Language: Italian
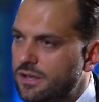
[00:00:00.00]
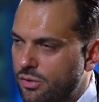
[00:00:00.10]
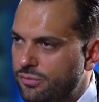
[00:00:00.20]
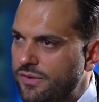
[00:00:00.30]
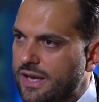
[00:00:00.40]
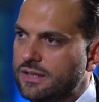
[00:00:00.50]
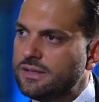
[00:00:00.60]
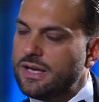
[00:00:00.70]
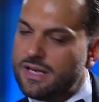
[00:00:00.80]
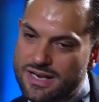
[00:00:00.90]

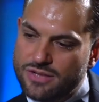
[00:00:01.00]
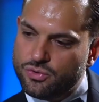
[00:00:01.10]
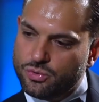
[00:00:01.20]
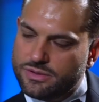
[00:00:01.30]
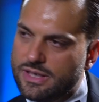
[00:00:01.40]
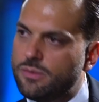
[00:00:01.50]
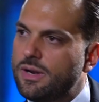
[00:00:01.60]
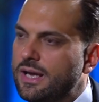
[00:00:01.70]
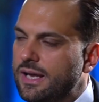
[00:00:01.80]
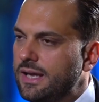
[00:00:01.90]
l'offerta in aggiunta a
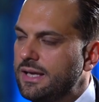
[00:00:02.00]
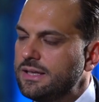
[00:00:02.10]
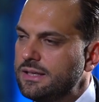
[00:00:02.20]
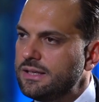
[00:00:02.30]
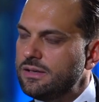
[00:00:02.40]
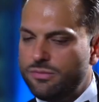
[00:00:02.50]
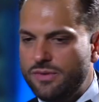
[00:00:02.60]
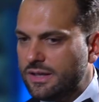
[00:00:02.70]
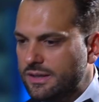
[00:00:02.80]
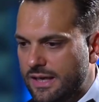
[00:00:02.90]
quella che è eh,
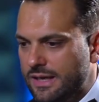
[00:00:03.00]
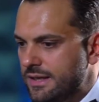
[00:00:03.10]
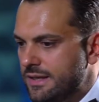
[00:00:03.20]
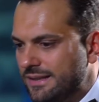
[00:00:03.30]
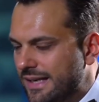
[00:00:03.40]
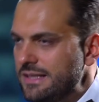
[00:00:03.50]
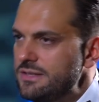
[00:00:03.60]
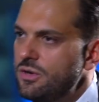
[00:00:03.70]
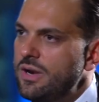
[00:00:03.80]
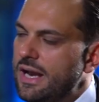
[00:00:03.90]
l'offerta
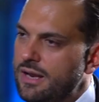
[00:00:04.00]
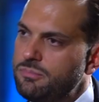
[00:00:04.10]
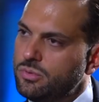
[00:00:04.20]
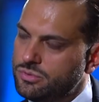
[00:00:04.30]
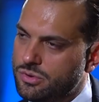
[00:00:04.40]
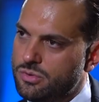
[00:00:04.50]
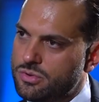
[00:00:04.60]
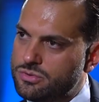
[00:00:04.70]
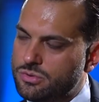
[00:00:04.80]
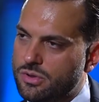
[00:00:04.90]
tradizionale appunto di
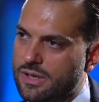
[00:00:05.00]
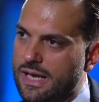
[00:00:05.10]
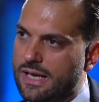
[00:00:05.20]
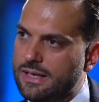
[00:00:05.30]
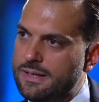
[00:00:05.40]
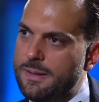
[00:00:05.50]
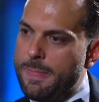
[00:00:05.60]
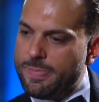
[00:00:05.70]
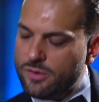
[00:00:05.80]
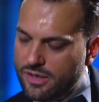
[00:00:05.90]
uno studio legale.
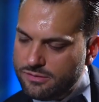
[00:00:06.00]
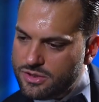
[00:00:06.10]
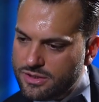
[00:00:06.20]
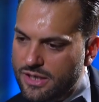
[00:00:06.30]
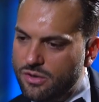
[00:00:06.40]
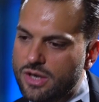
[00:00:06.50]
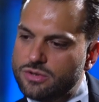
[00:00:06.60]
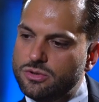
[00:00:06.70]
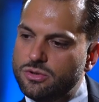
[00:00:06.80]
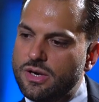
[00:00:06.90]
Quindi ci tengo a
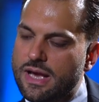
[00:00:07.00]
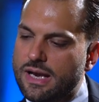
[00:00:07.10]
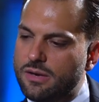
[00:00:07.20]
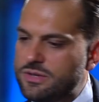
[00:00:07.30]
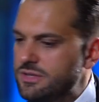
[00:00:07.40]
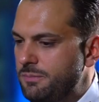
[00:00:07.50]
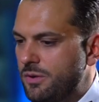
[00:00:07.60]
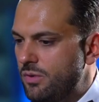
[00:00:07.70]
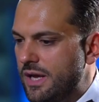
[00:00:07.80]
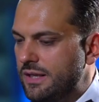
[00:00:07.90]
sottolineare questa
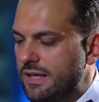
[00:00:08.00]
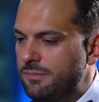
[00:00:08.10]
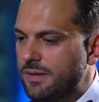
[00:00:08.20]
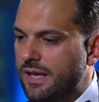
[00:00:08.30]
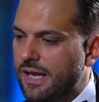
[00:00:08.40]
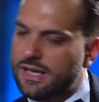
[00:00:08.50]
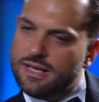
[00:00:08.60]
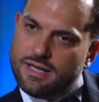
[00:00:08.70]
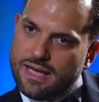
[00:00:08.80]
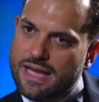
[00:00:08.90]
peculiarità perché
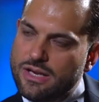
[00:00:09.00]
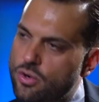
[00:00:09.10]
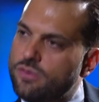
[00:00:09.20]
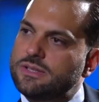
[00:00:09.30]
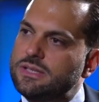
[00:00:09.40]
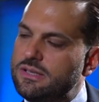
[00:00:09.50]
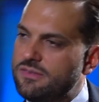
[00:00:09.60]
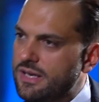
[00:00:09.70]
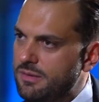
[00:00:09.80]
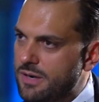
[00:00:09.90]
è
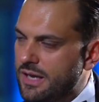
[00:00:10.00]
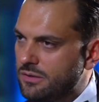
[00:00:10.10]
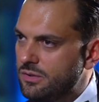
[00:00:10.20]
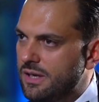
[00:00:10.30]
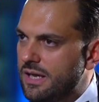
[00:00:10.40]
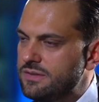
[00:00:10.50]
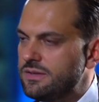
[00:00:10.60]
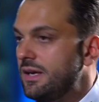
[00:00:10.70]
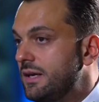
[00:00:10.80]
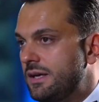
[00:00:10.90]
innovativa nel mercato
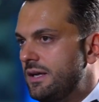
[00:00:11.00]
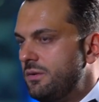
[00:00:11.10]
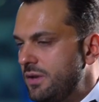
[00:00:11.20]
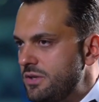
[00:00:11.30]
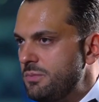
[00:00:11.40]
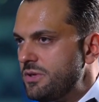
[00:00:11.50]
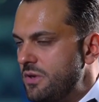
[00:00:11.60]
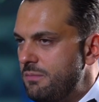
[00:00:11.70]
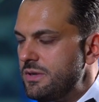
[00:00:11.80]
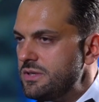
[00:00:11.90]
inglese, quindi ci
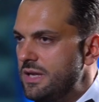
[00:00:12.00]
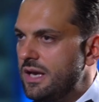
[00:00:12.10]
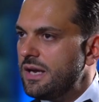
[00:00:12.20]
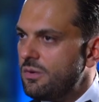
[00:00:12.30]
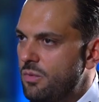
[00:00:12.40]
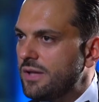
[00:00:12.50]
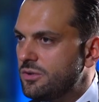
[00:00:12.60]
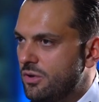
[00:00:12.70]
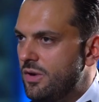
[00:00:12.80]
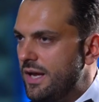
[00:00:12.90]
possiamo immaginare
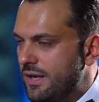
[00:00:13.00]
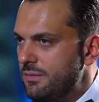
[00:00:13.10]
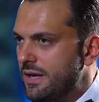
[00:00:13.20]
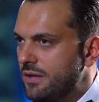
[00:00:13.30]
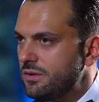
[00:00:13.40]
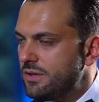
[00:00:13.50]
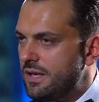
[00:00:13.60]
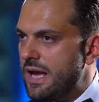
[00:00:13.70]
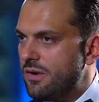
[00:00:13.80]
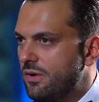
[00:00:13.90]
quanto lo è nel mercato
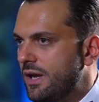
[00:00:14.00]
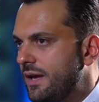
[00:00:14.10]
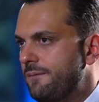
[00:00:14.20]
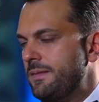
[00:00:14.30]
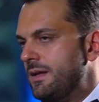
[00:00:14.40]
italiano che